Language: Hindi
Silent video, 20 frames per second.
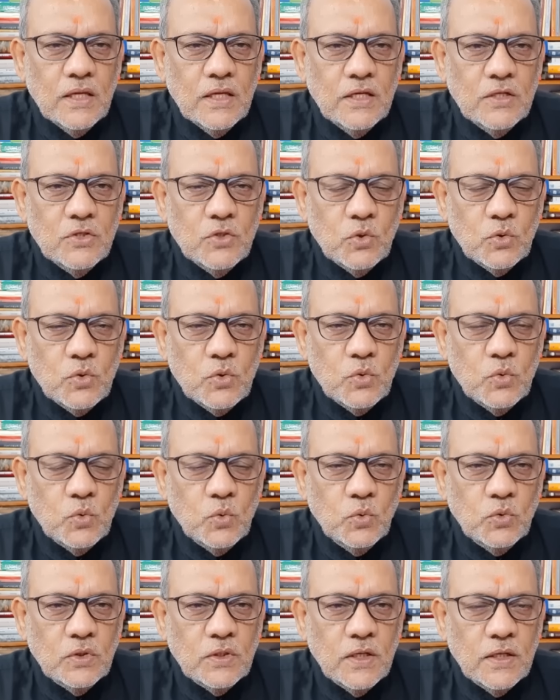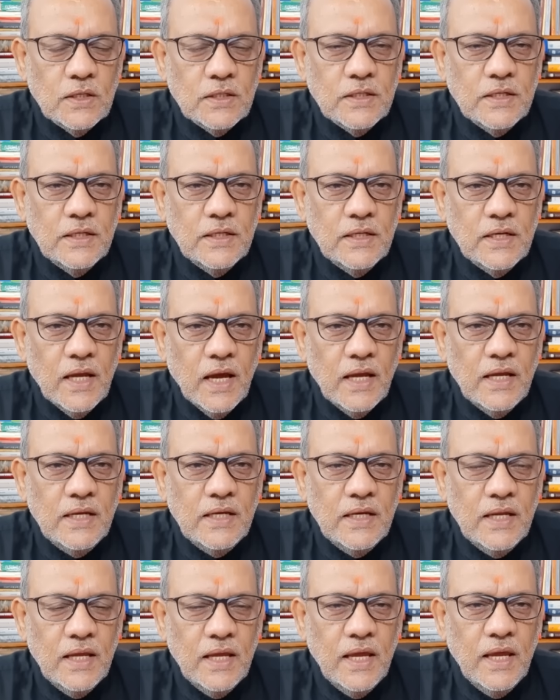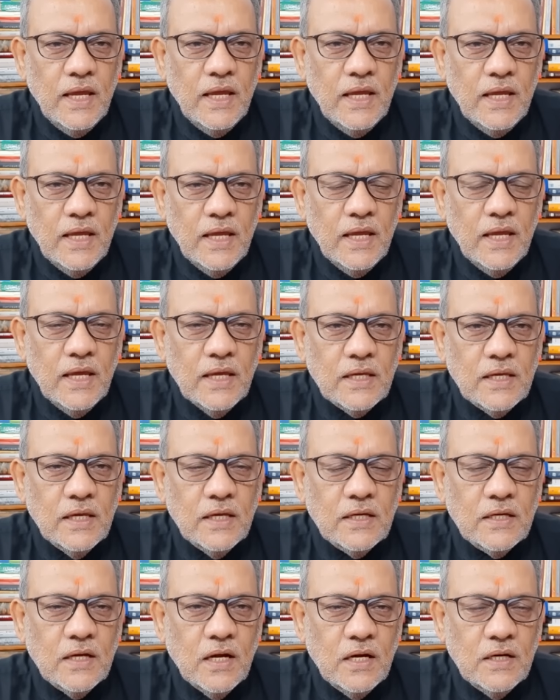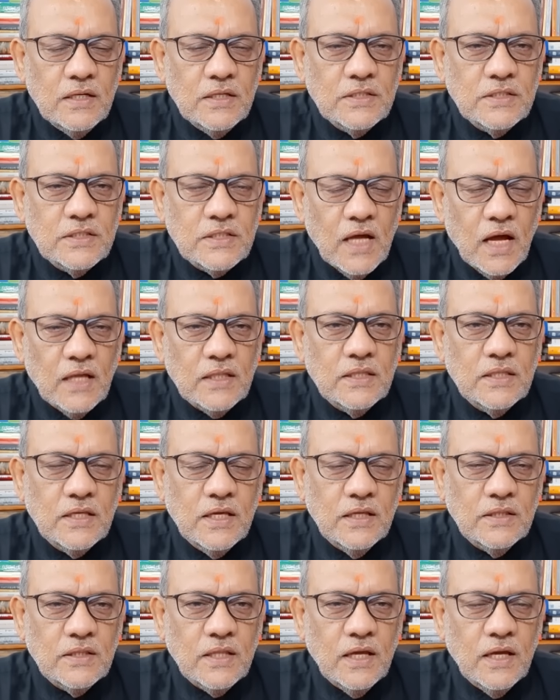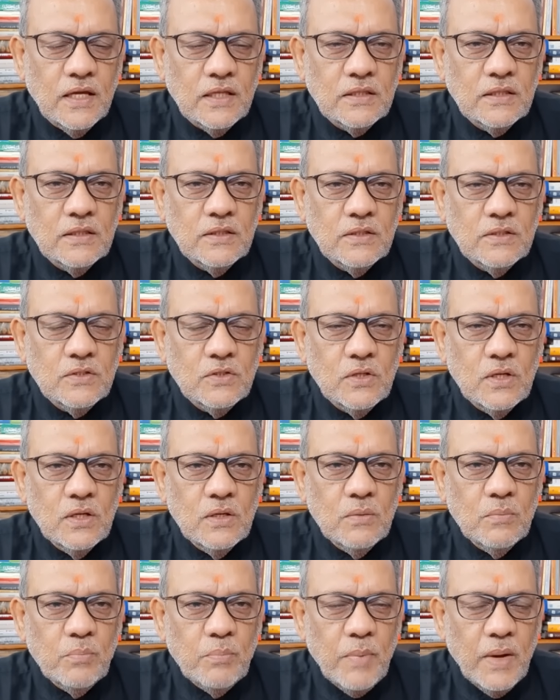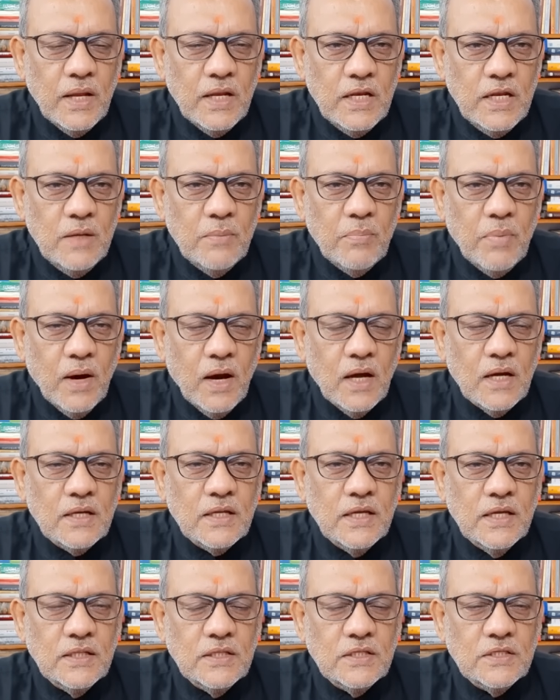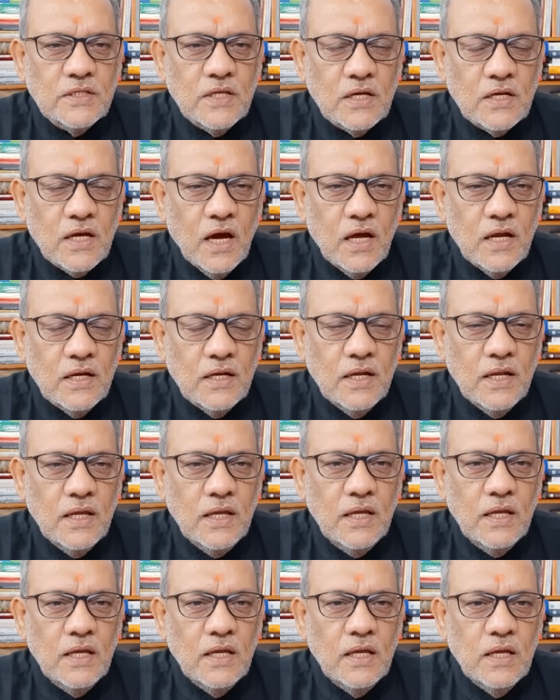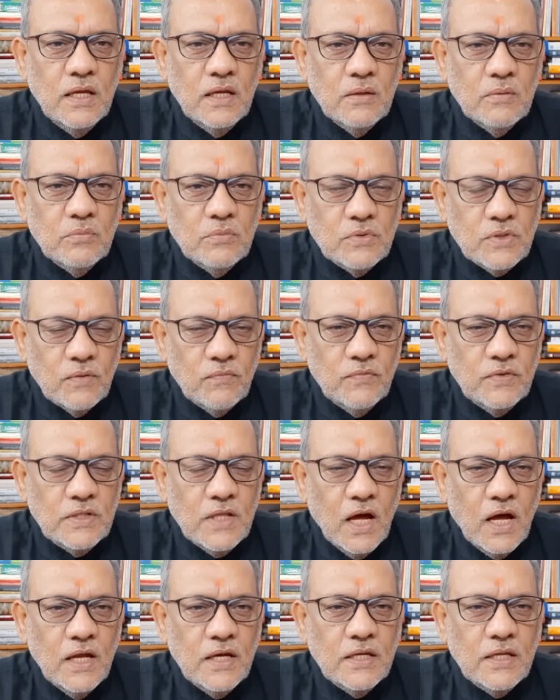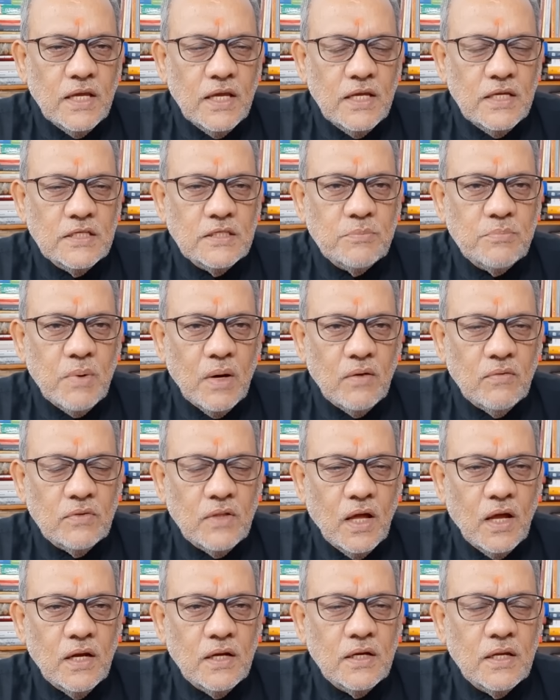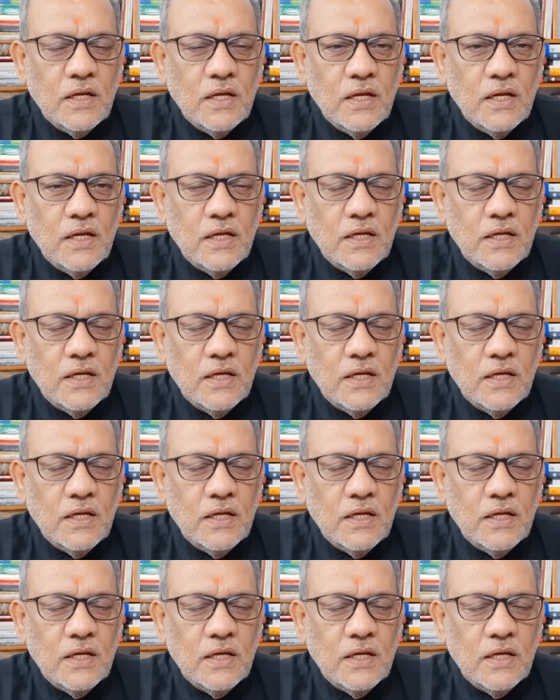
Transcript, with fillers: कि जो 239 ए ए के खंड सात के तहत पहली बार केंद्र सरकार ने संविधान के इस प्रावधान